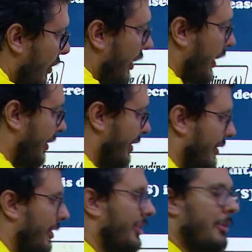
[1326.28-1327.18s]
له انكريز لان
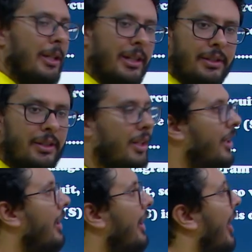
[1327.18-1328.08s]
دي نصيبها قل
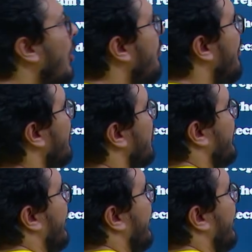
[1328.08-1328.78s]
او بمنطق